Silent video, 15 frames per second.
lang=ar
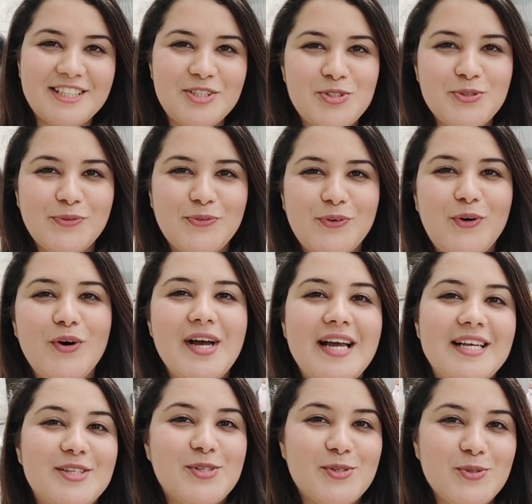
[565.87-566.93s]
نشوفوا
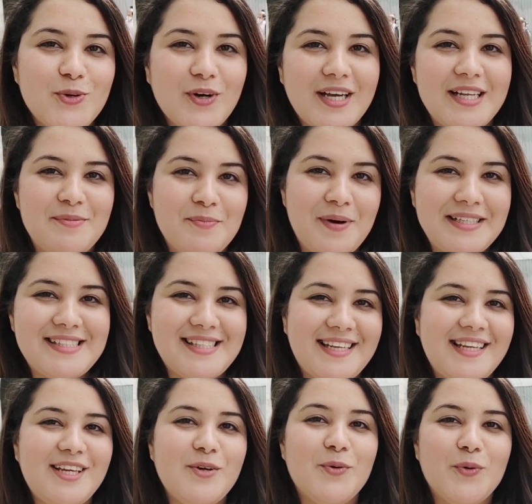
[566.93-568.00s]
السوق
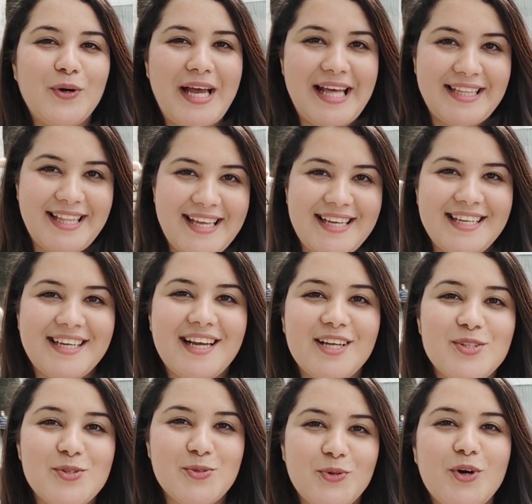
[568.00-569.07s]
المصري وكذلك
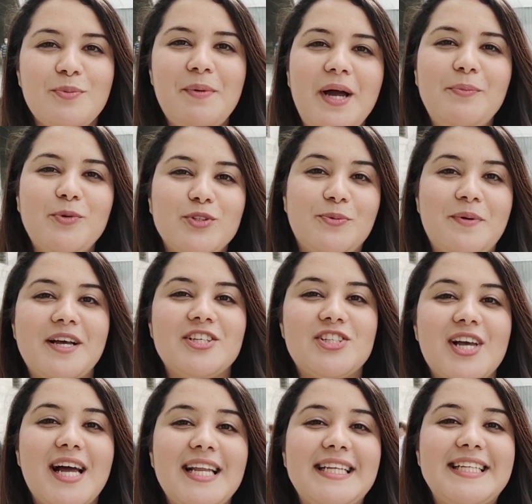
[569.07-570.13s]
السوق محمود
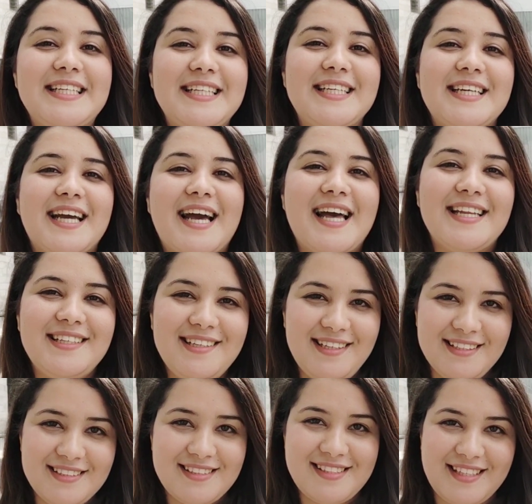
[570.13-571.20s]
باشا اللي غني
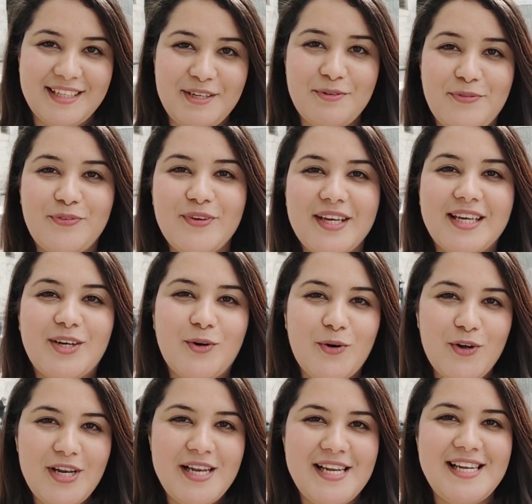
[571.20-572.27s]
عن التعريف فيه
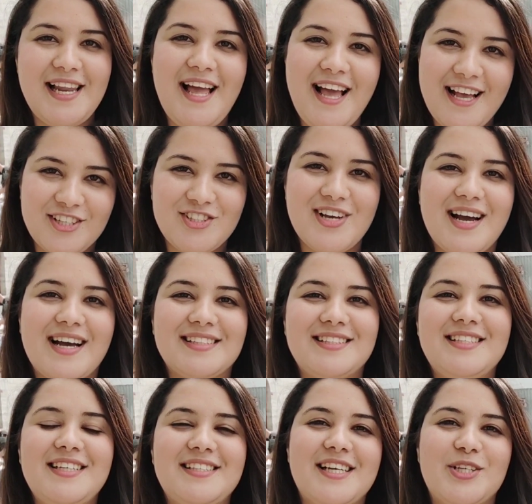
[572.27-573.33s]
كل حاجه غادي
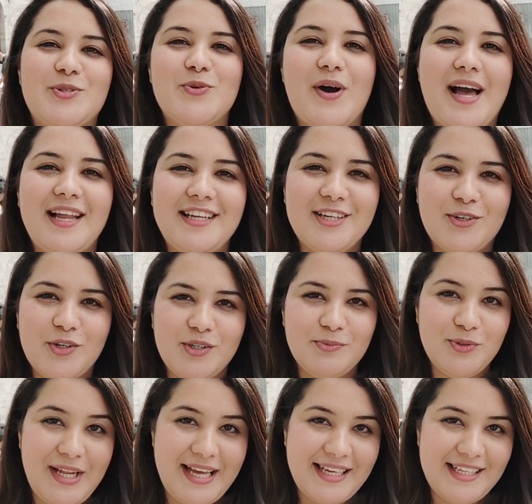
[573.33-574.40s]
تحتاجوها لكم
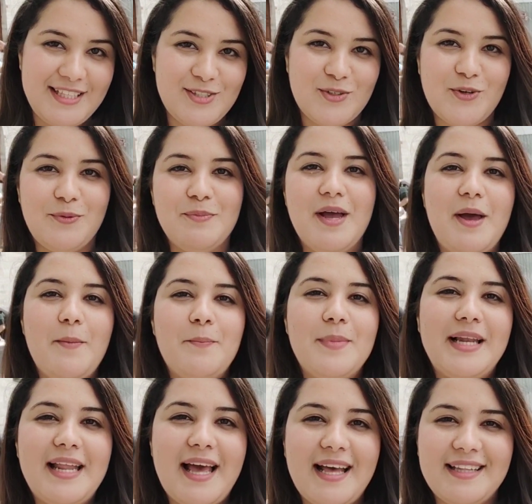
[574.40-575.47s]
ولعائلتكم من
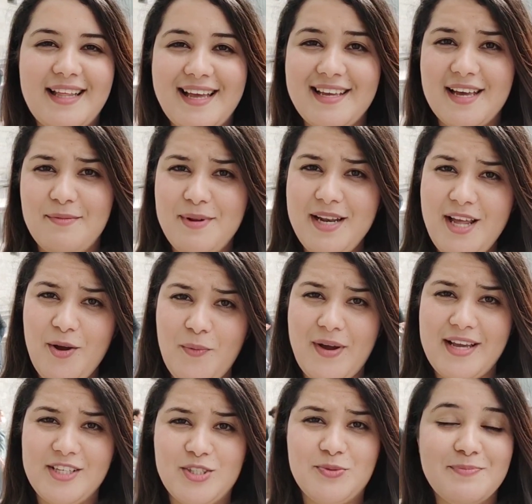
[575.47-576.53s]
الهدايا من
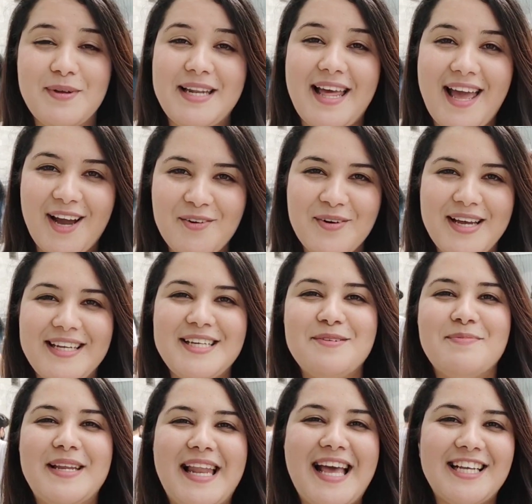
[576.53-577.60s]
الحوايج من الاواني
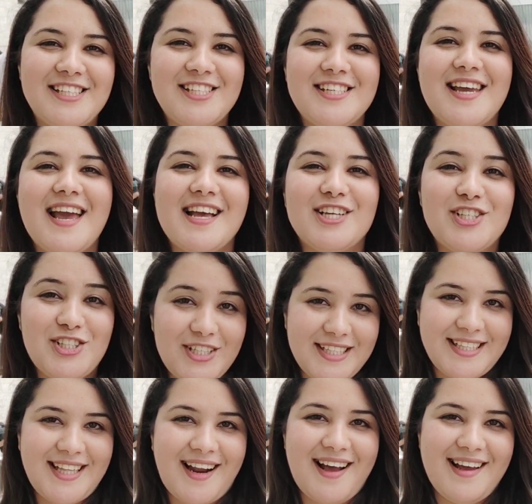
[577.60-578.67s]
من الاشياء
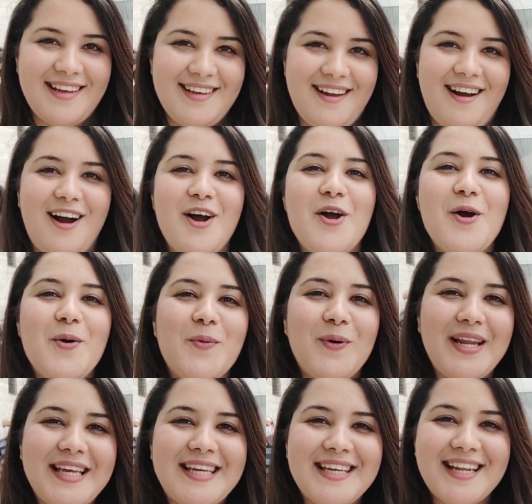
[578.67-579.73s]
جد رائعه
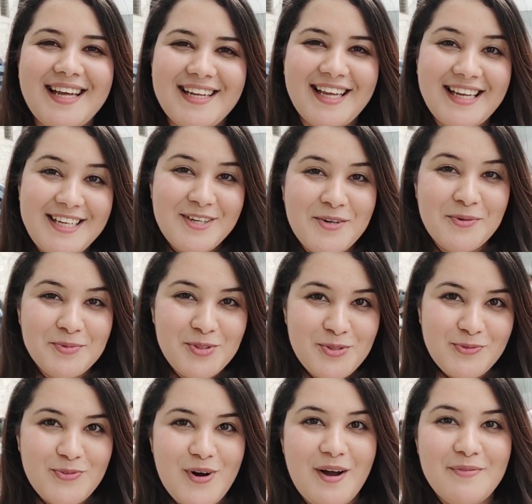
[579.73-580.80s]
ولكن غنخليكم
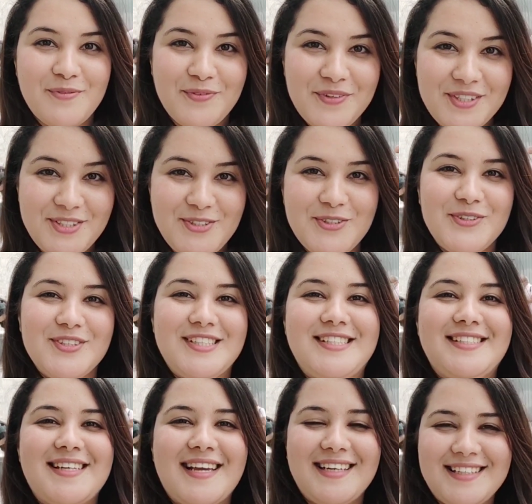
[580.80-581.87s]
تشوفوها في فيديو
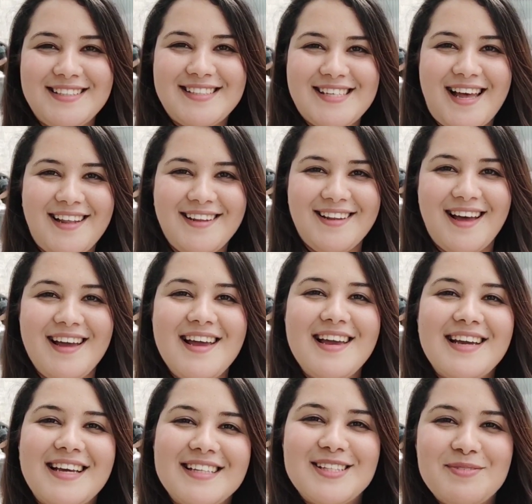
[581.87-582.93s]
الجاي ان شاء الله
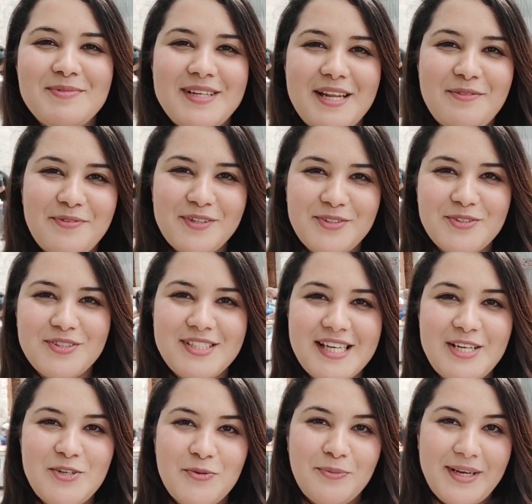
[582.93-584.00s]
كنتمنى الفيديو
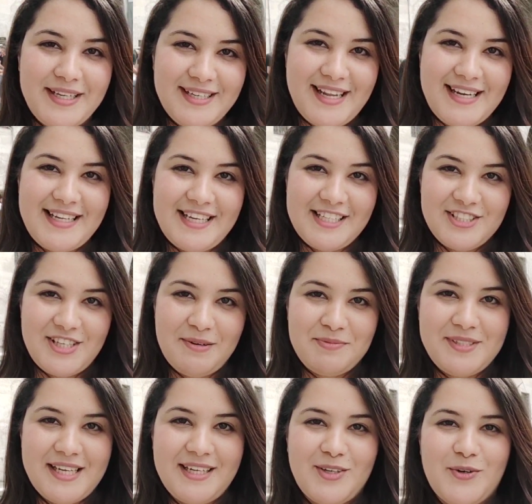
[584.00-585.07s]
ديال اليوم ينال
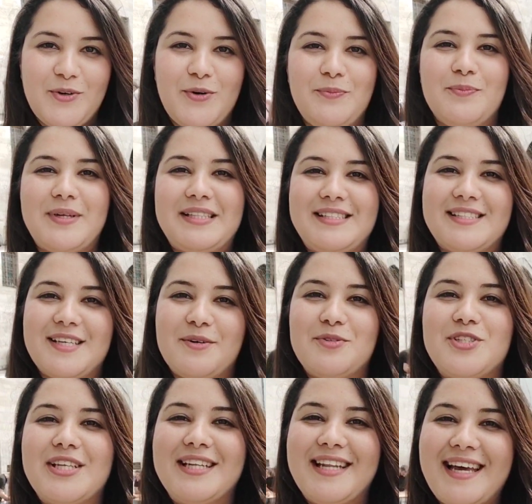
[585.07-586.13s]
الاعجاب ديالكم ما
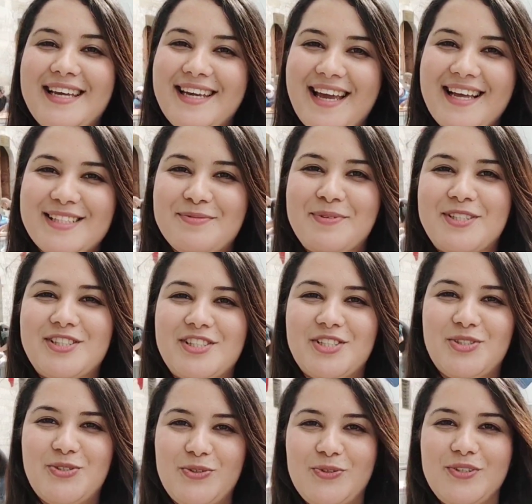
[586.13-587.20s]
تنساوش اللايكات باش
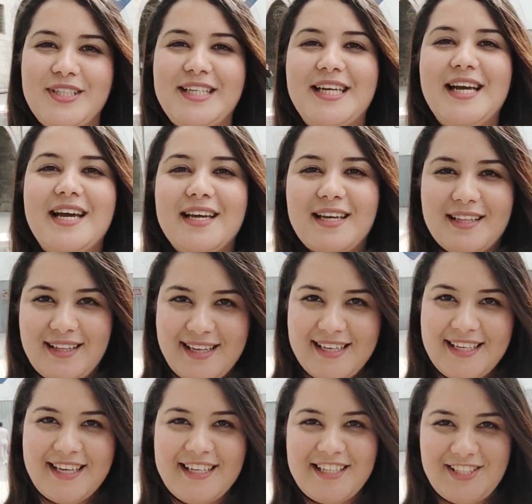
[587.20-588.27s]
تشجعوني
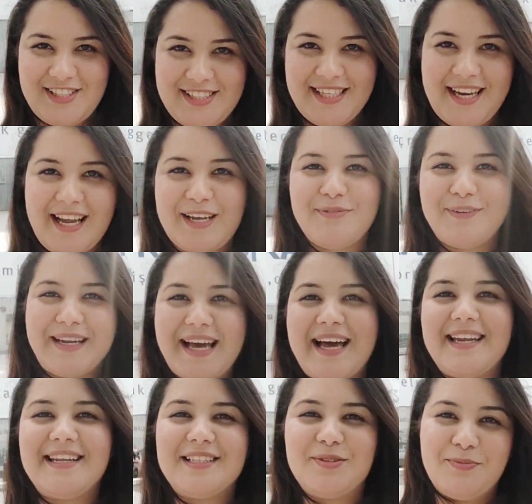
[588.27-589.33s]
كذلك الاشتراك في
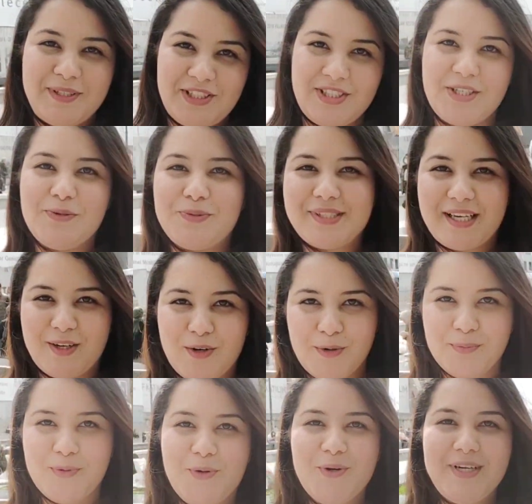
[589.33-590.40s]
القناه باش
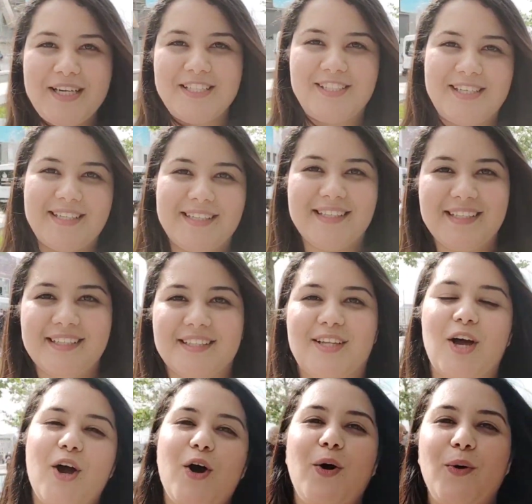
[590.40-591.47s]
يوصلكم كل جديد
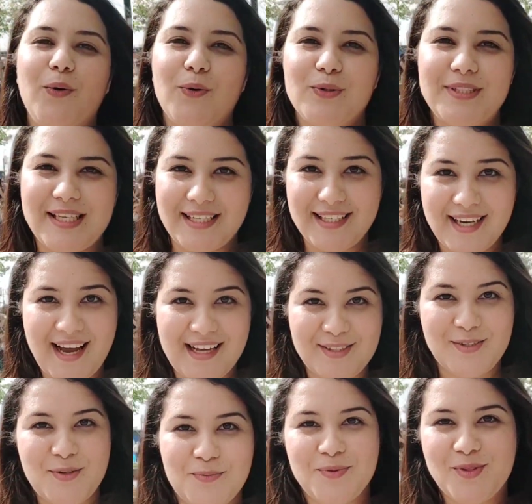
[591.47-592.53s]

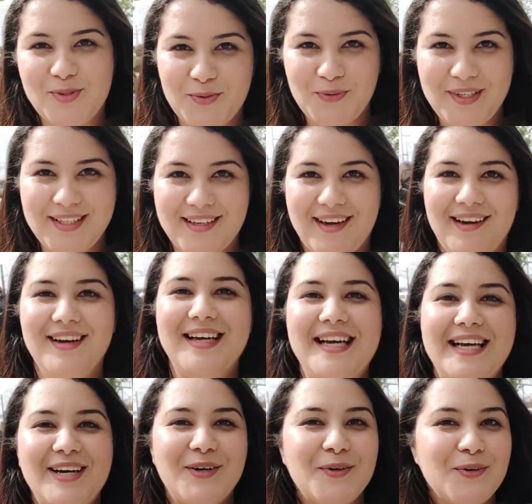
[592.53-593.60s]
وتعليقاتكم الزوينه
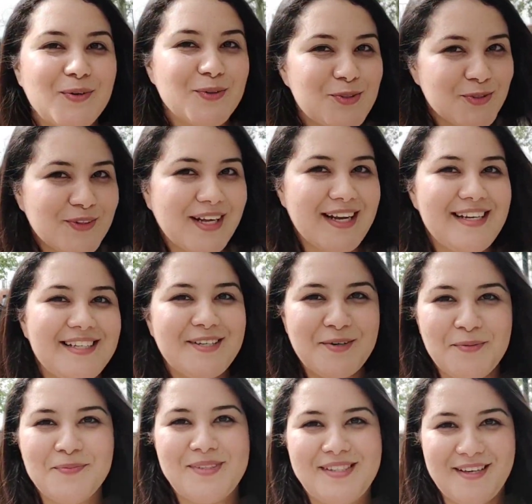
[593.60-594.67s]
وشكرا
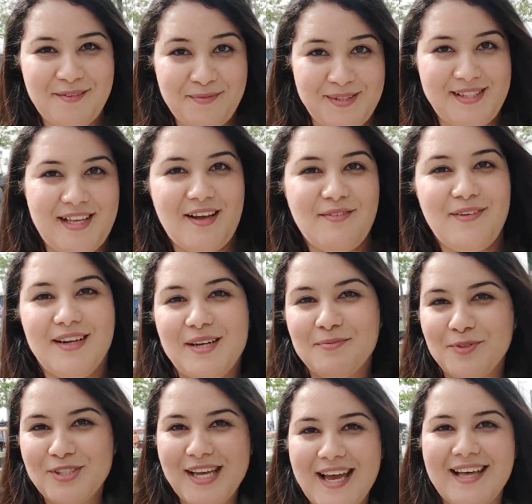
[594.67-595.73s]
لكم بزاف بزاف على
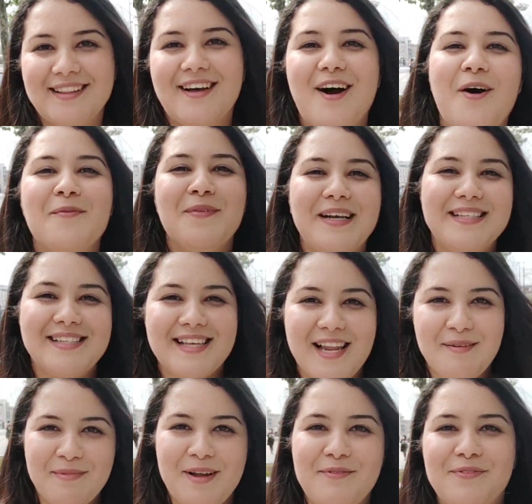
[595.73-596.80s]
المشاهده ومع
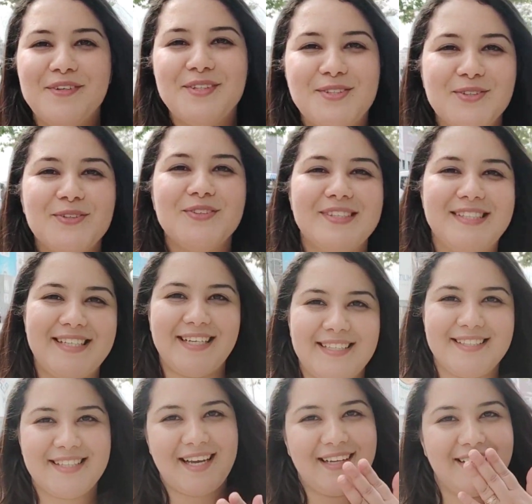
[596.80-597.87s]
السلامه الفيديو الجاي
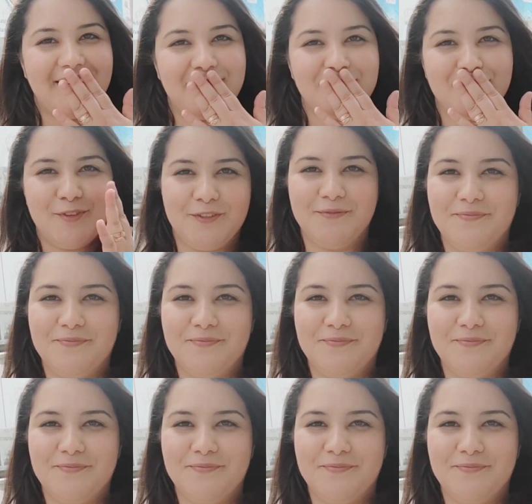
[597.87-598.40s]
ان شاء الله